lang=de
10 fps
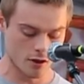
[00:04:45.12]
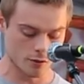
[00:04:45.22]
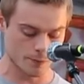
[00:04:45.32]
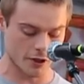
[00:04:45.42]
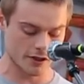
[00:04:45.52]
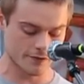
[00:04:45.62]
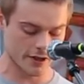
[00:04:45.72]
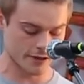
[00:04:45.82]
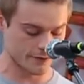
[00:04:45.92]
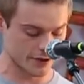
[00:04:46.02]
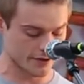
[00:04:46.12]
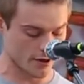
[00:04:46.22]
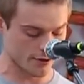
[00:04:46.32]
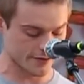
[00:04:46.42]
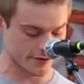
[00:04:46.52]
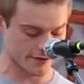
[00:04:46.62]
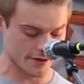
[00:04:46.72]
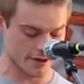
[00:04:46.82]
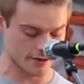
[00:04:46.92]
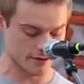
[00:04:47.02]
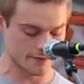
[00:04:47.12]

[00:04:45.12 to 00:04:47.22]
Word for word: Und bald werden wir Tausende sein,